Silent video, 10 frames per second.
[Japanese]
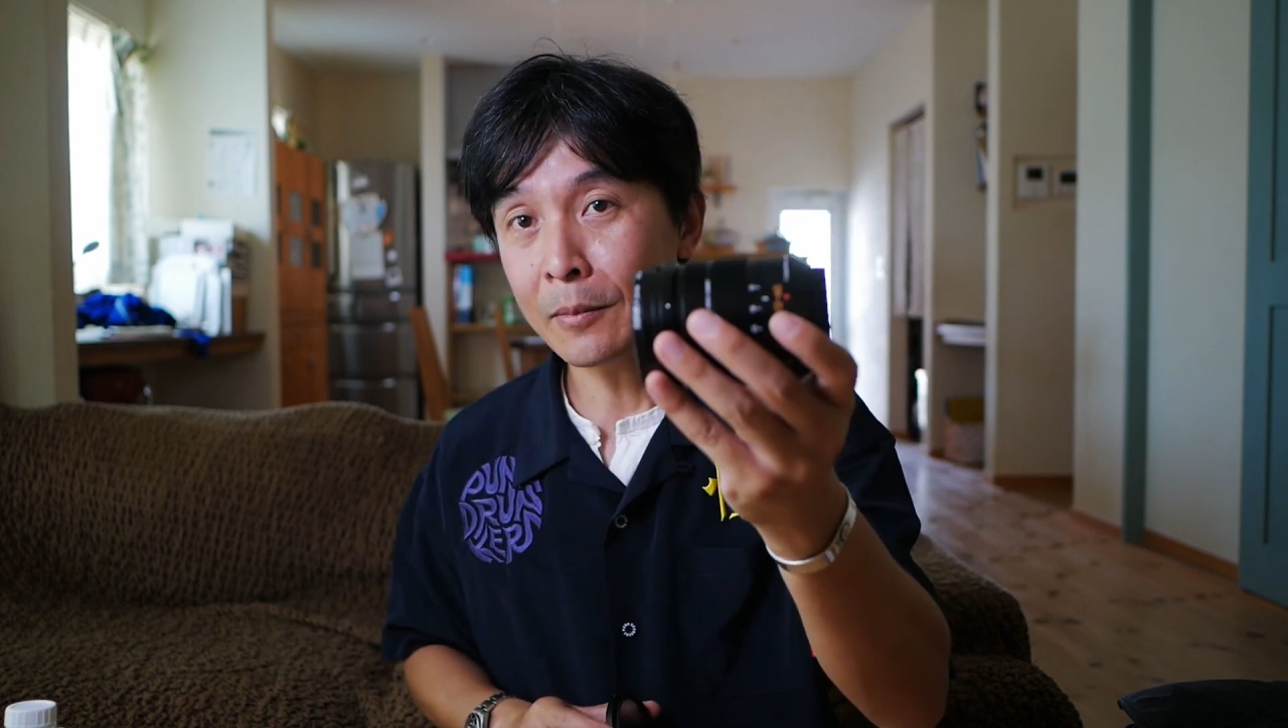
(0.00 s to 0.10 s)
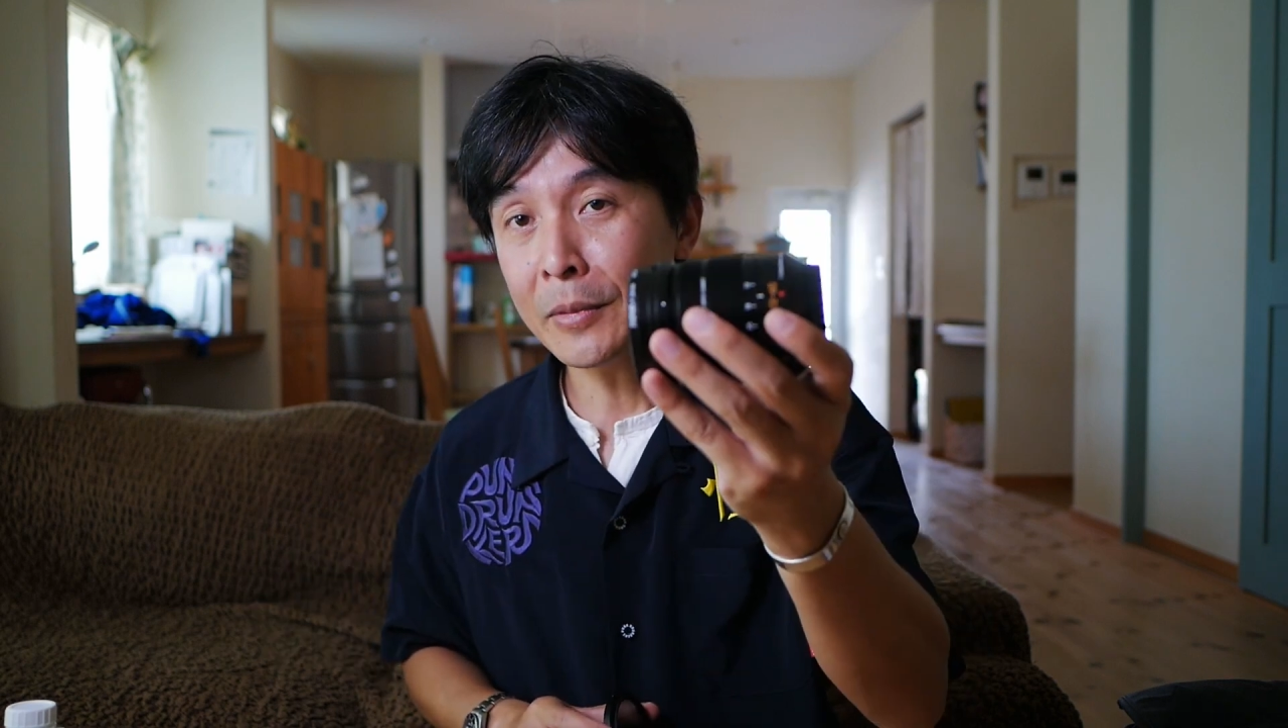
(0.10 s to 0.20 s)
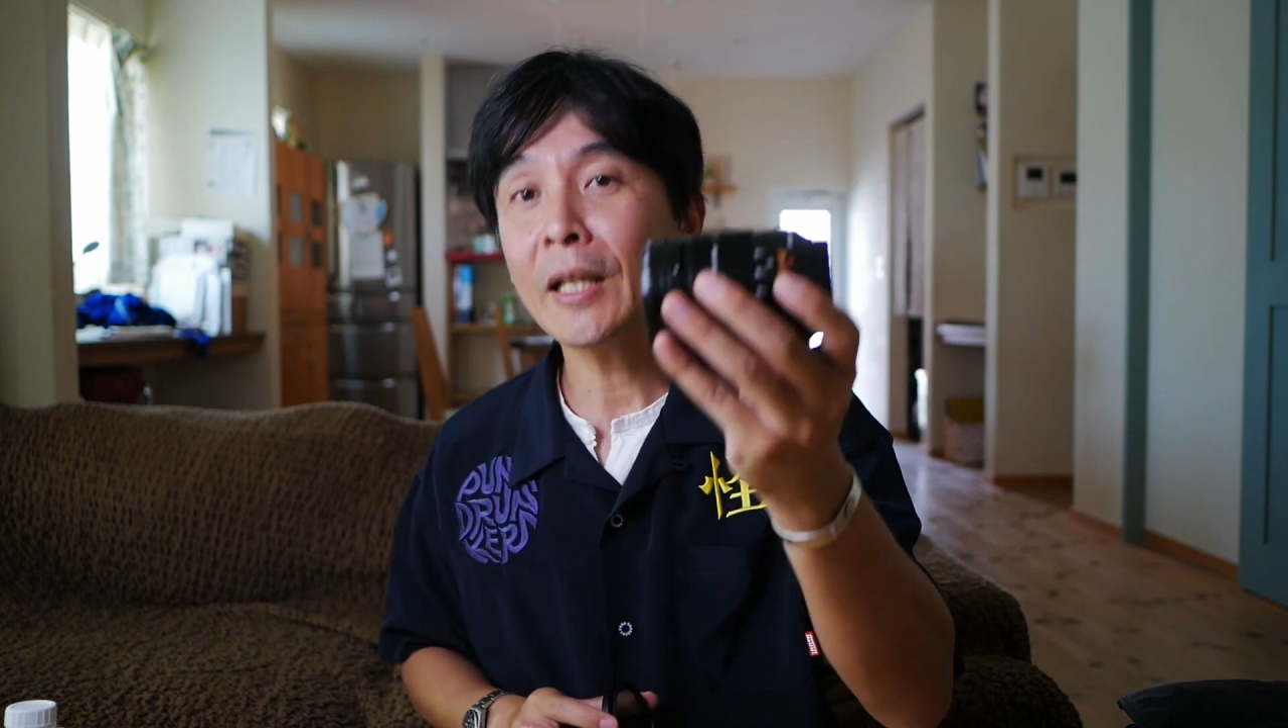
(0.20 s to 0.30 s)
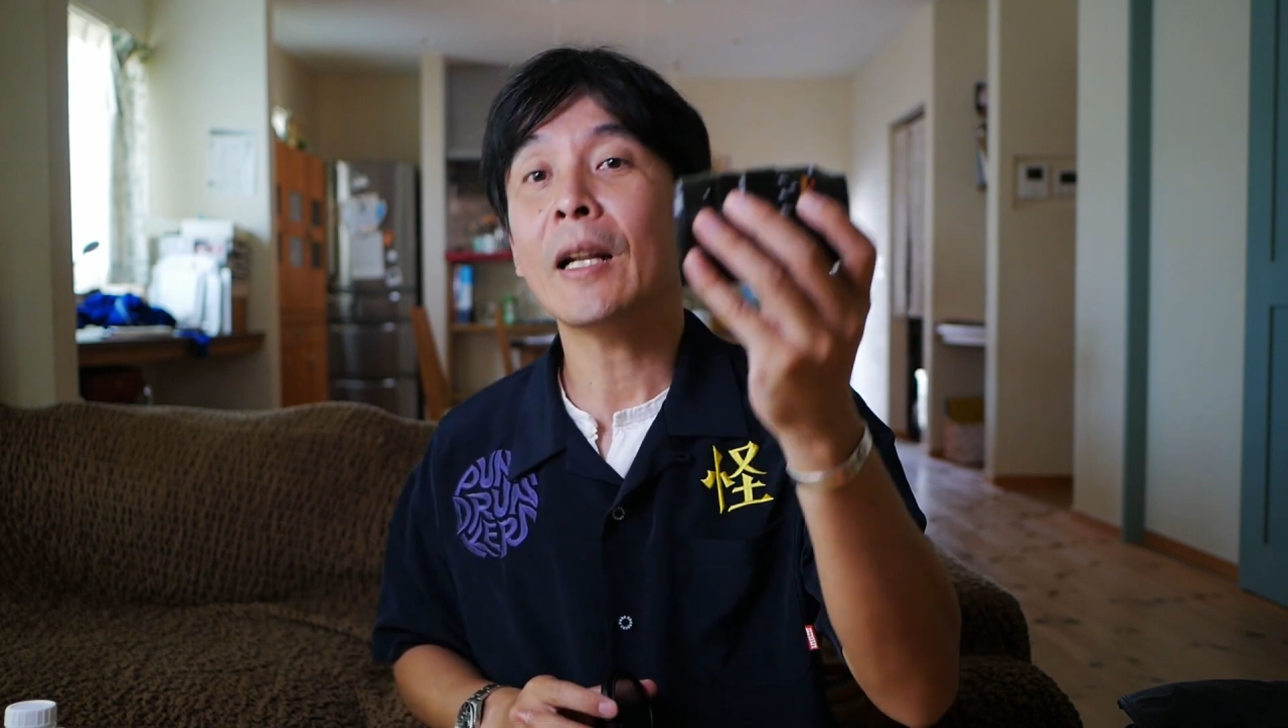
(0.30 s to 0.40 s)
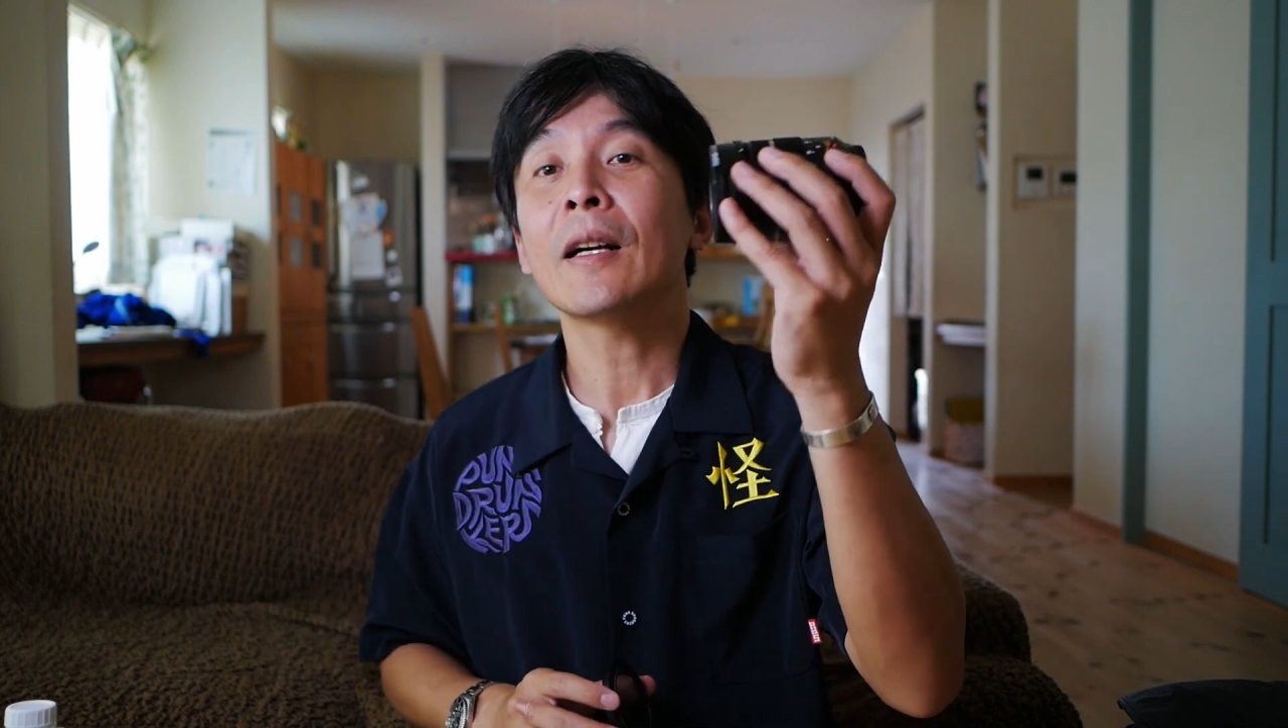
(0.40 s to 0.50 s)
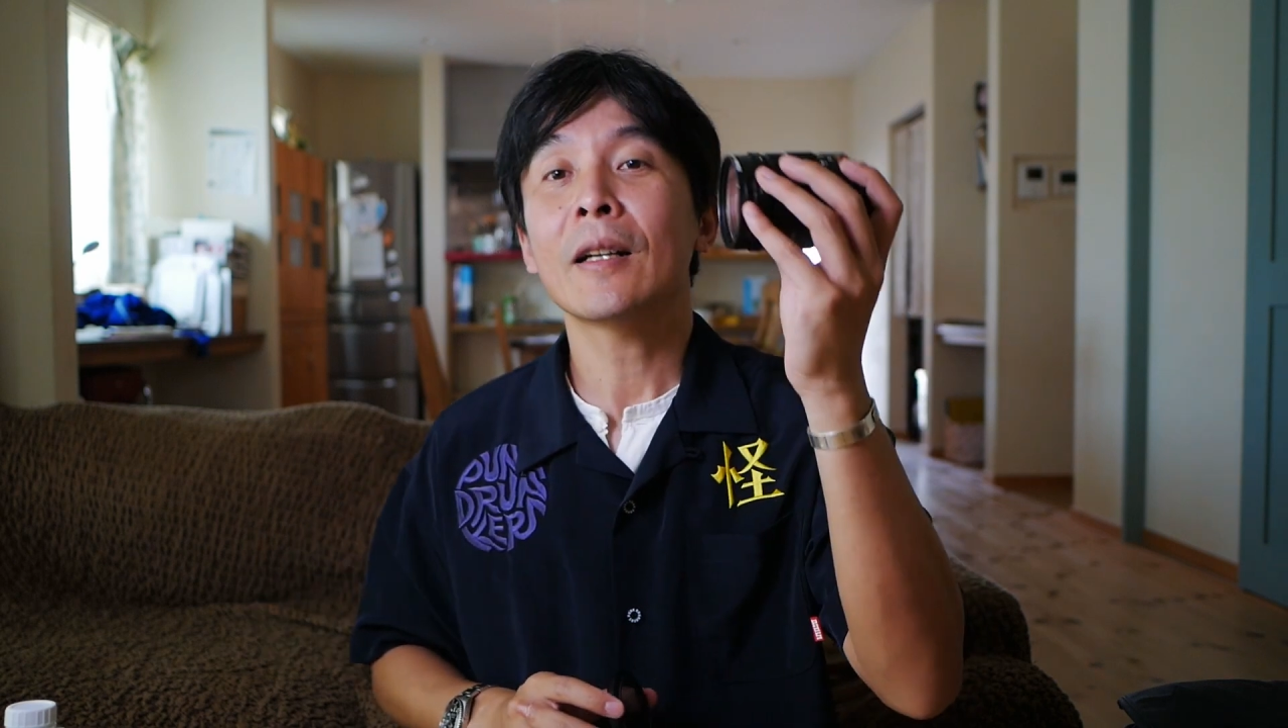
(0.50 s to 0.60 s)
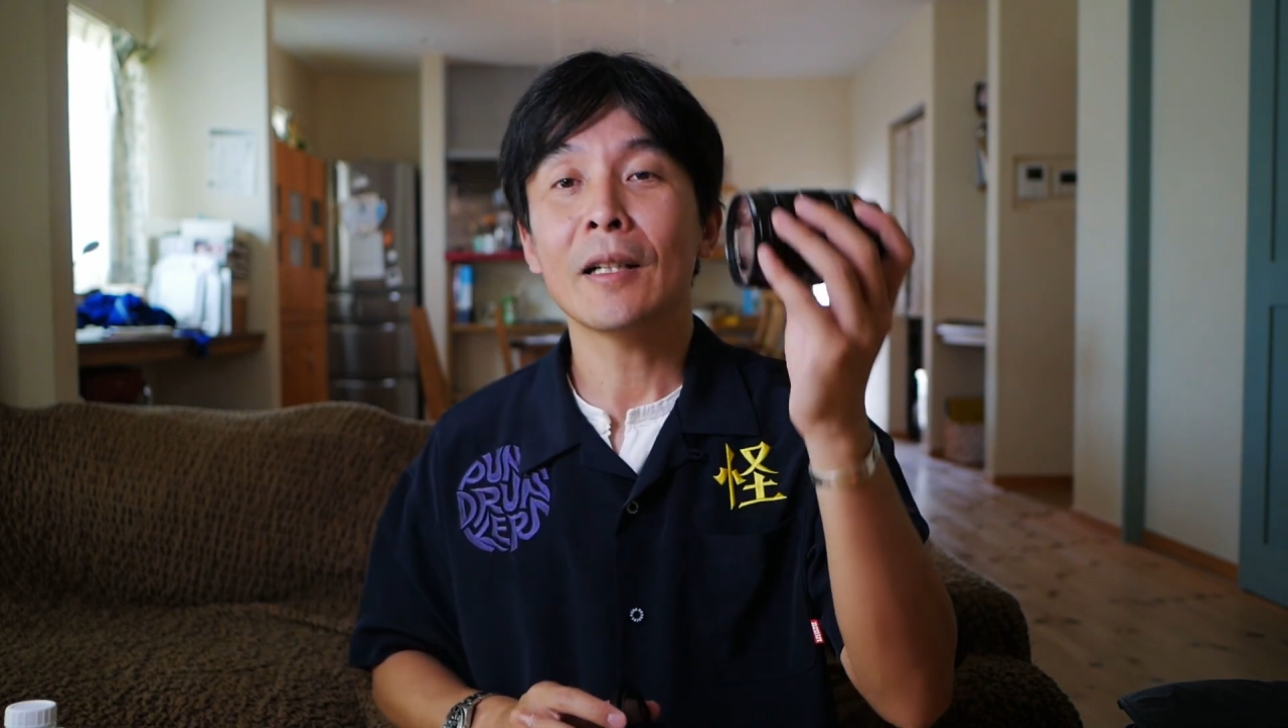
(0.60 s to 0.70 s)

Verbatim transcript: るみたいな